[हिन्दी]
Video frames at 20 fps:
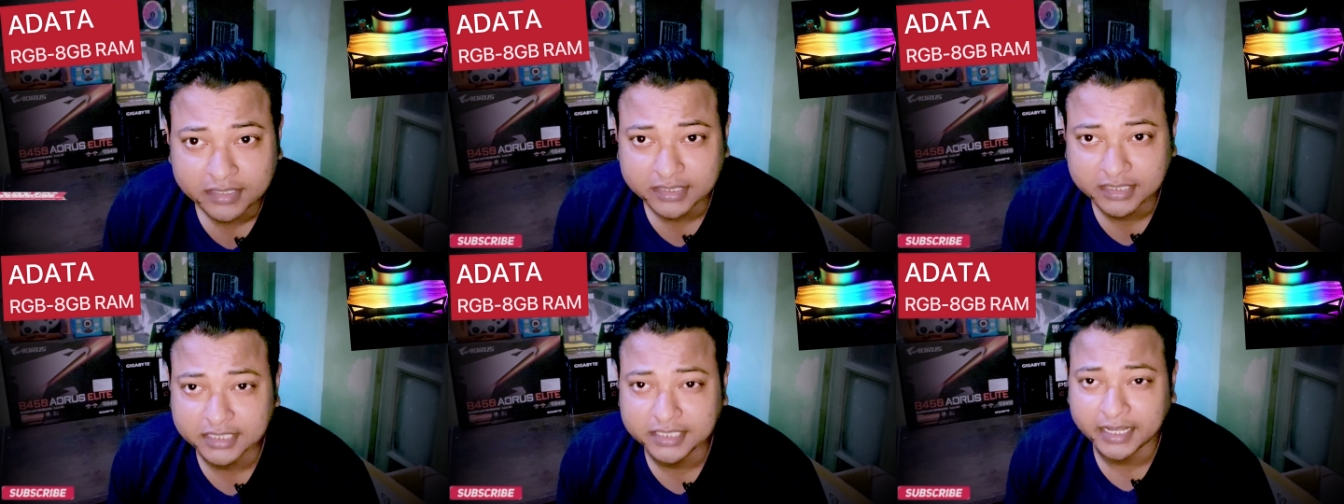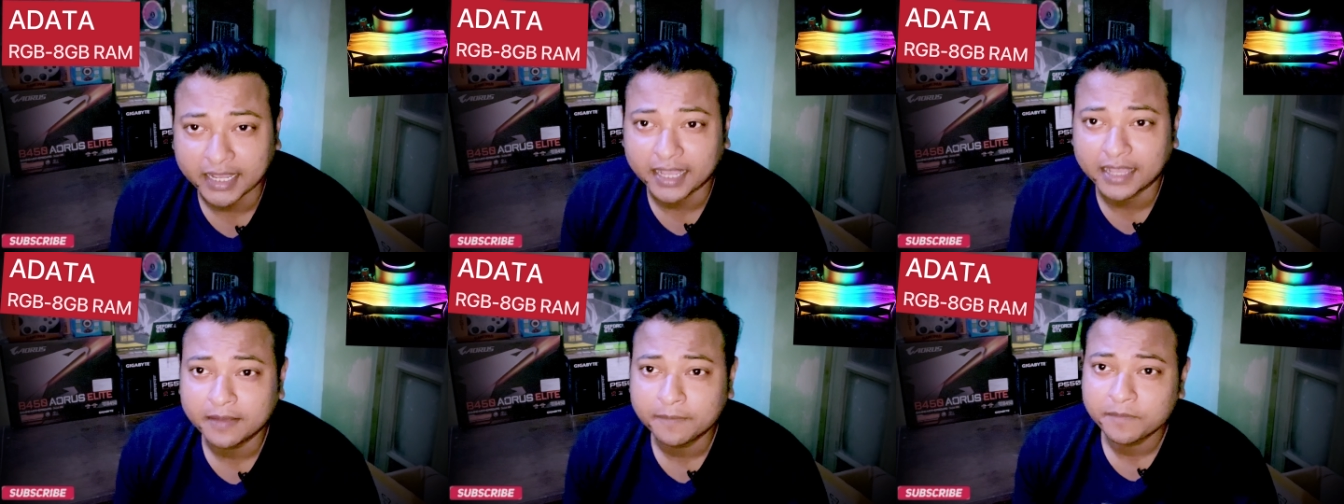
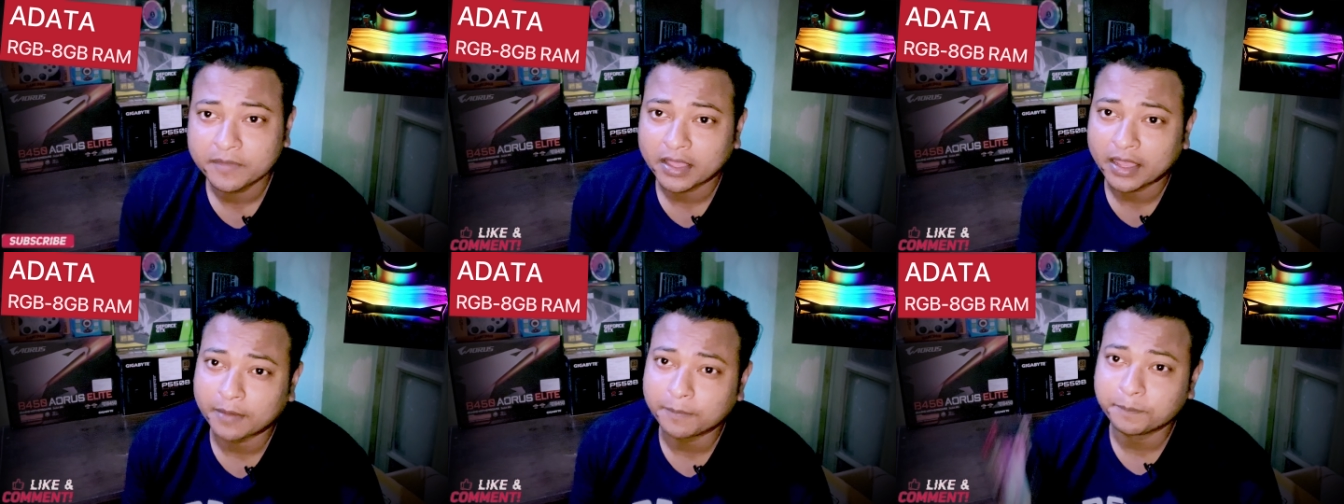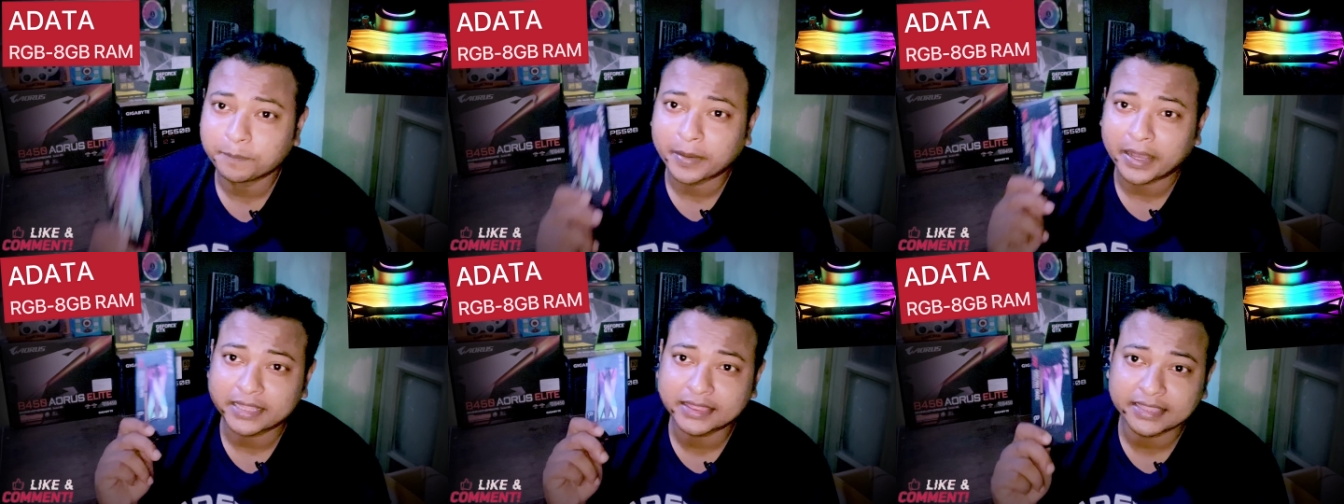जी हाँ
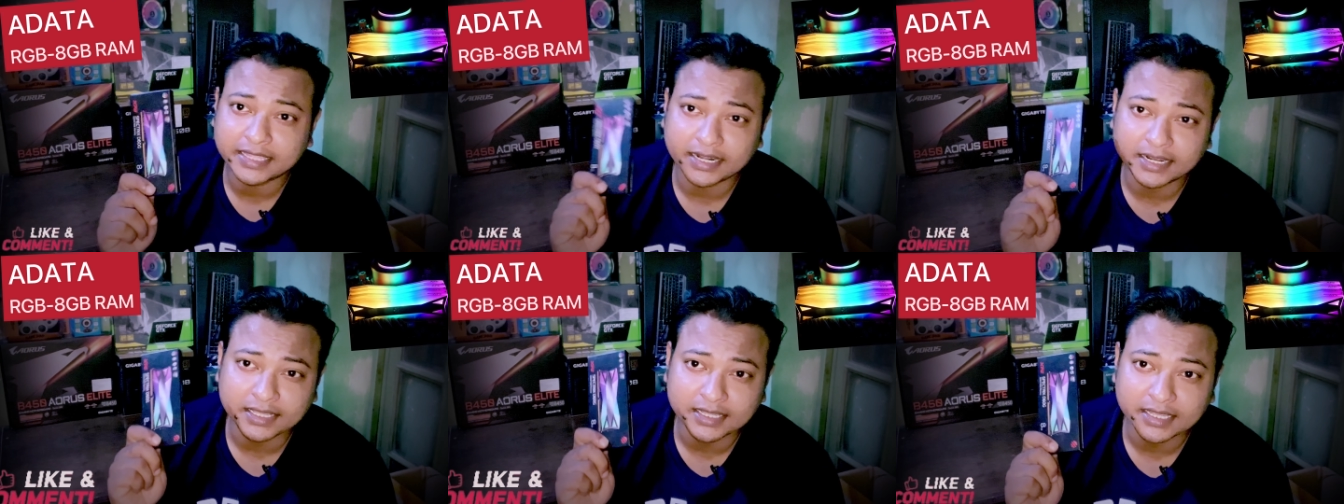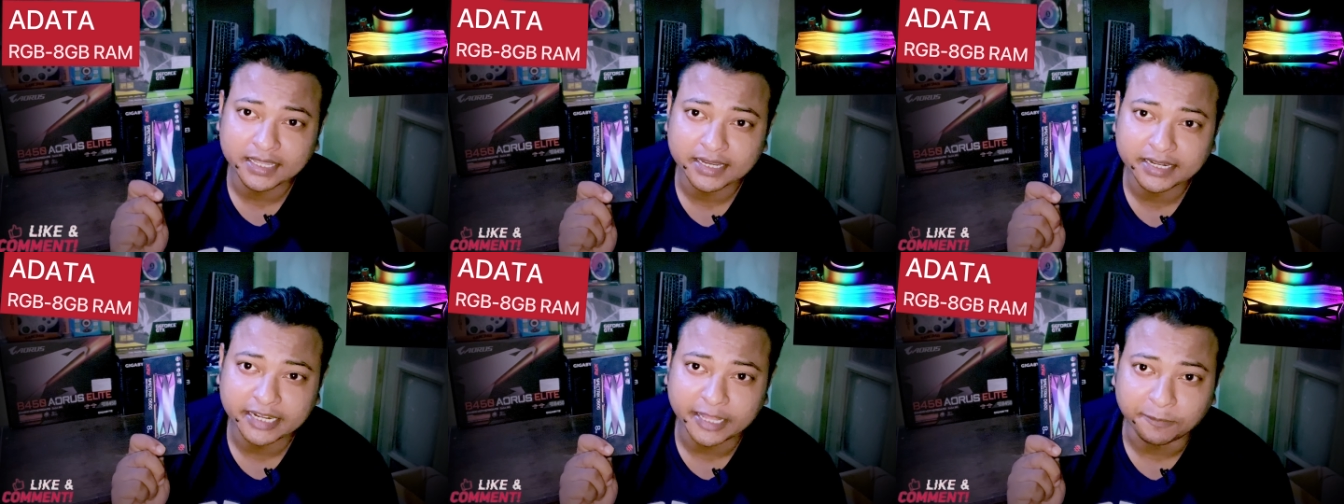हम बात
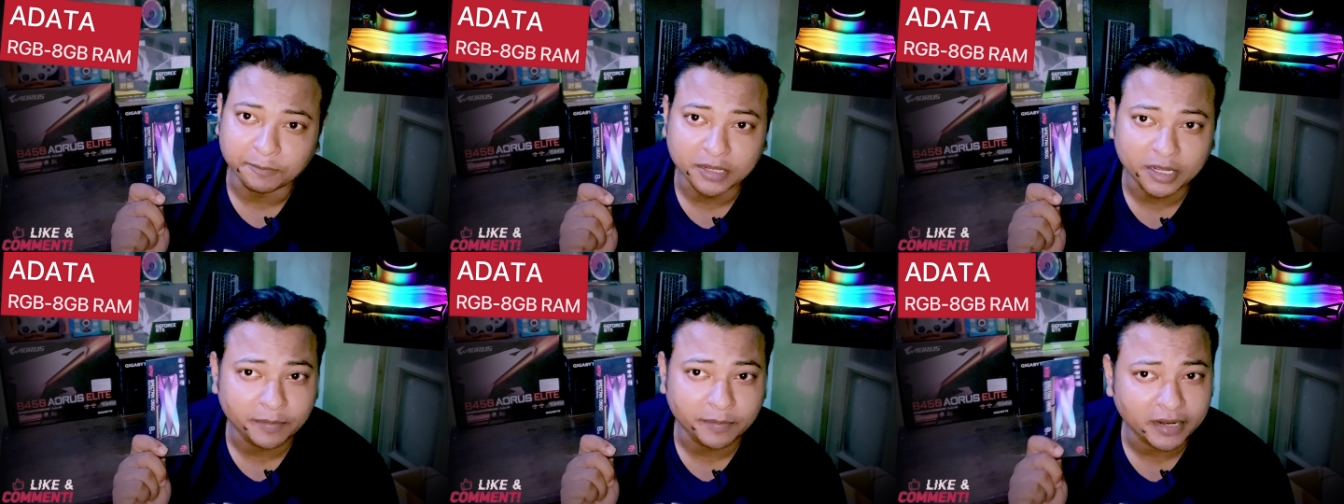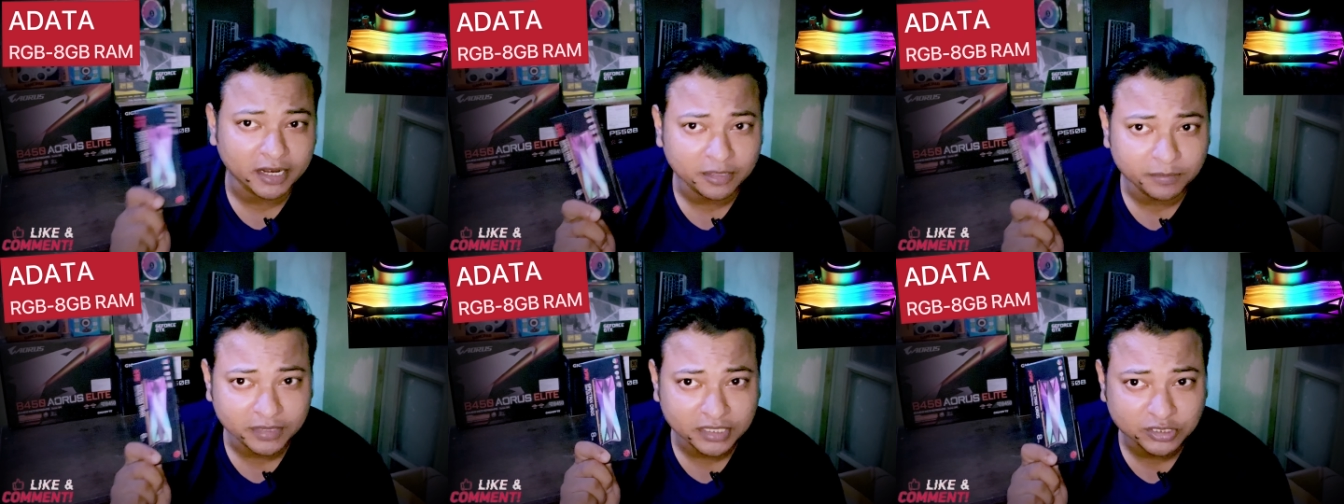करेंगे रैम के
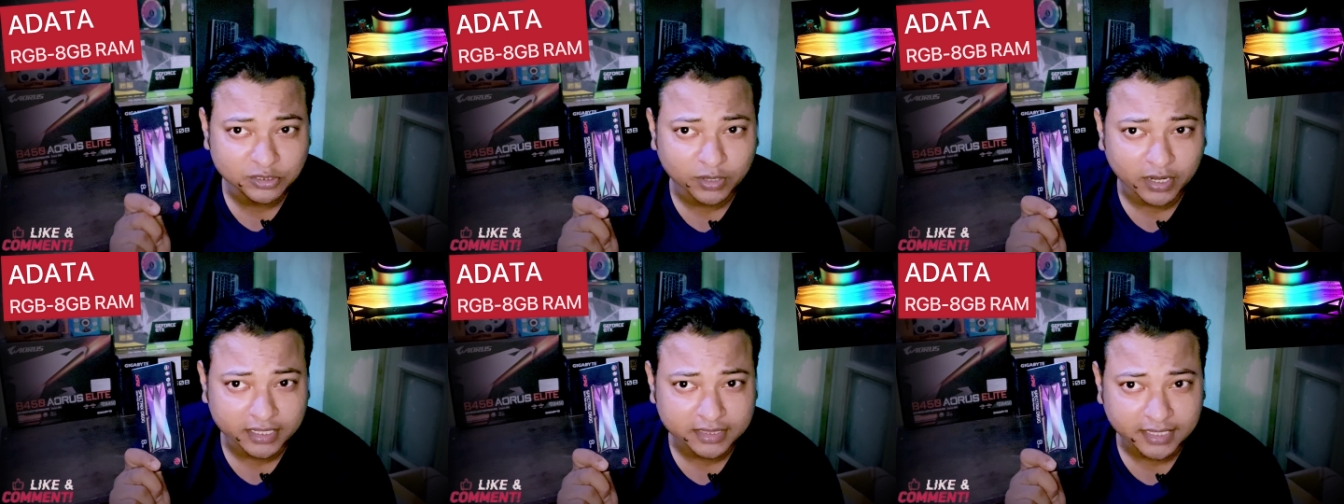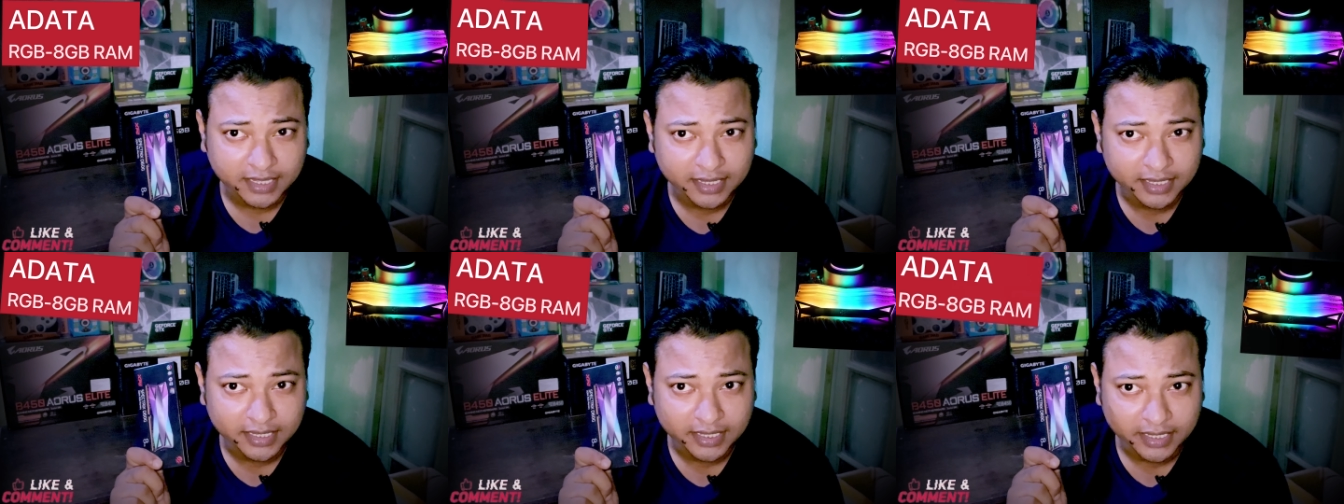बारे में जो
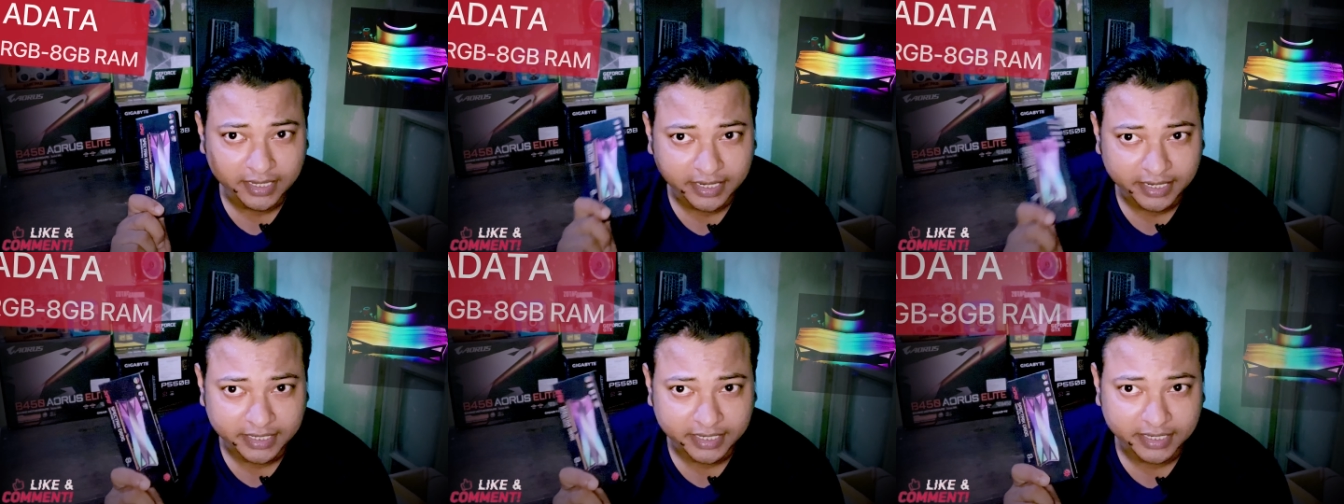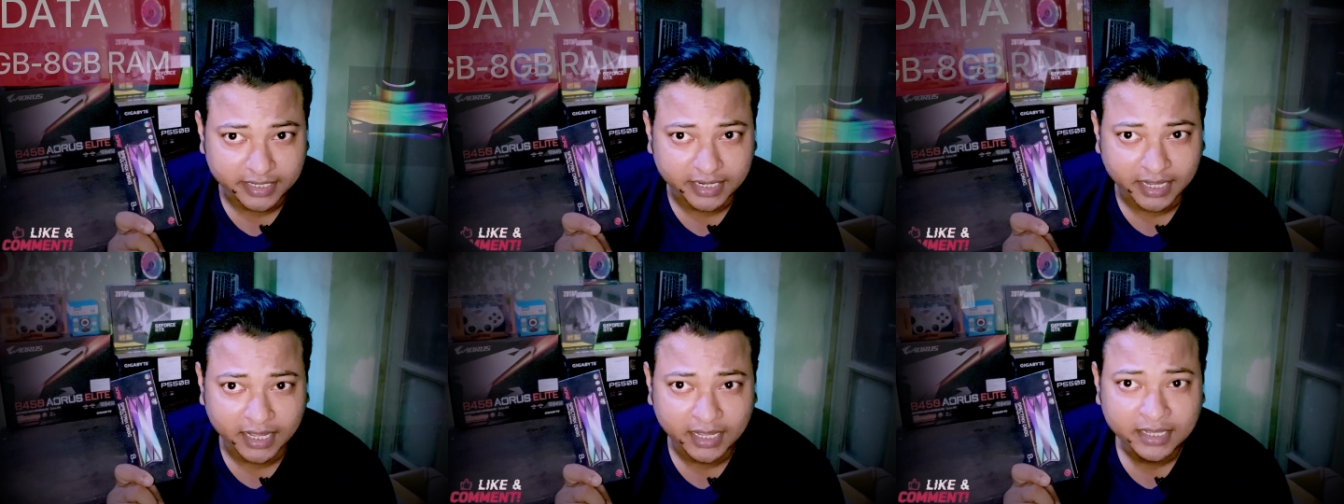आता है ए
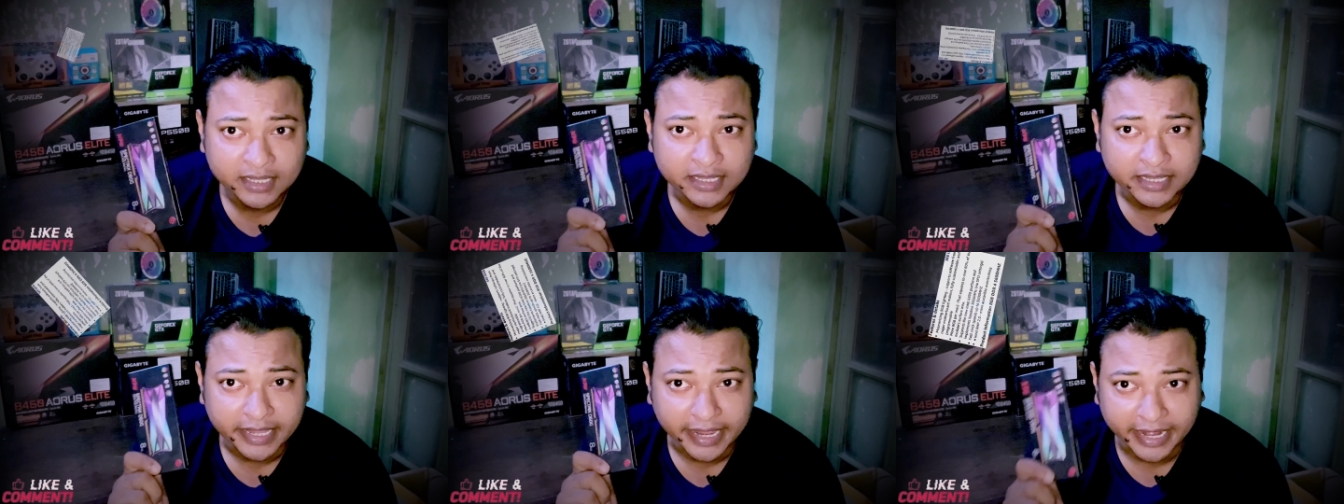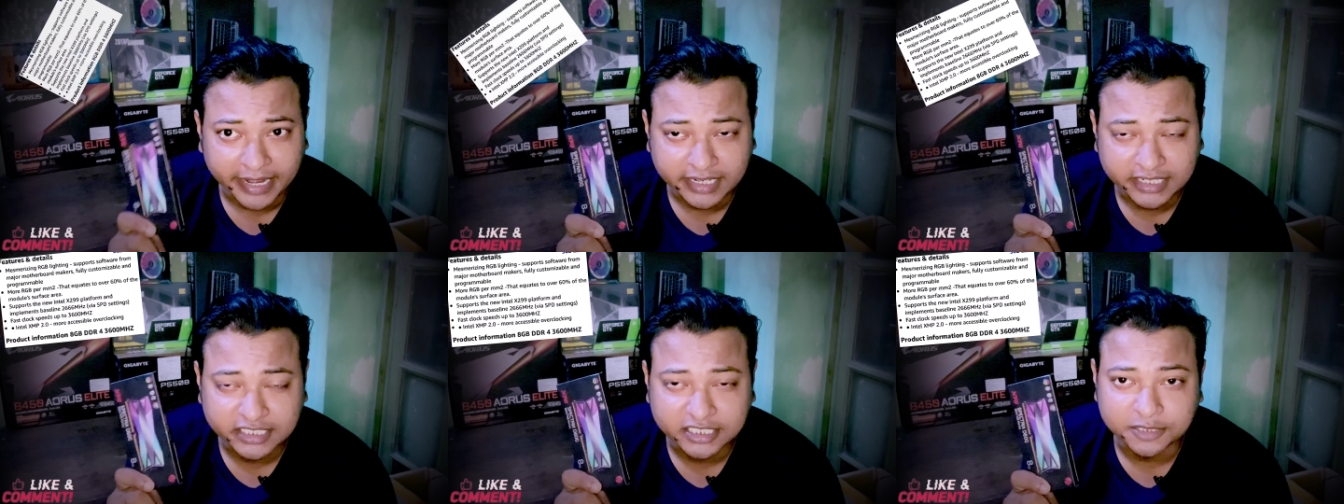डेटा
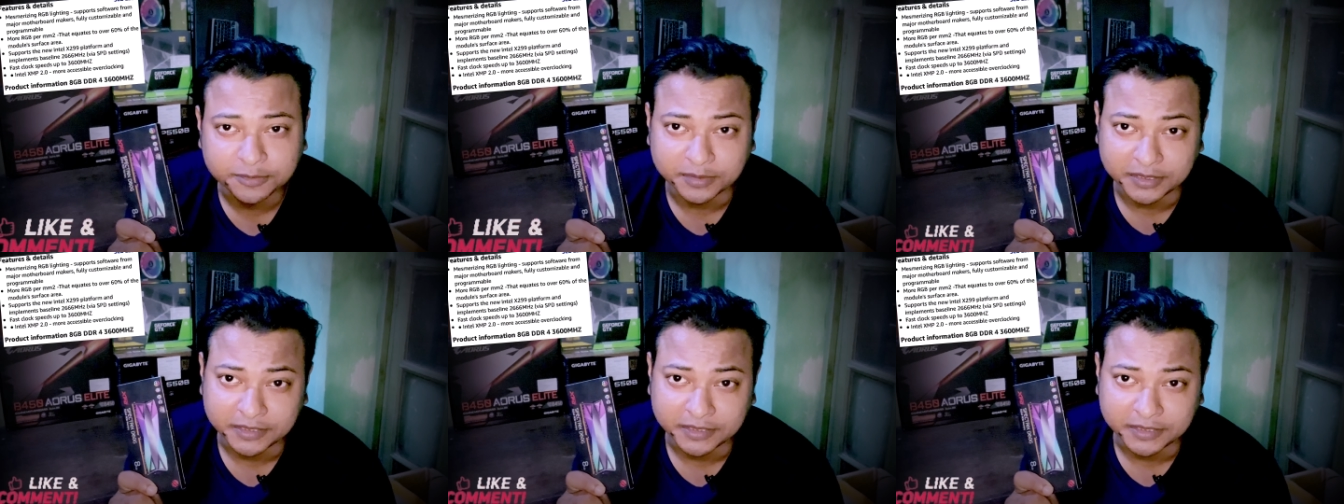एट जी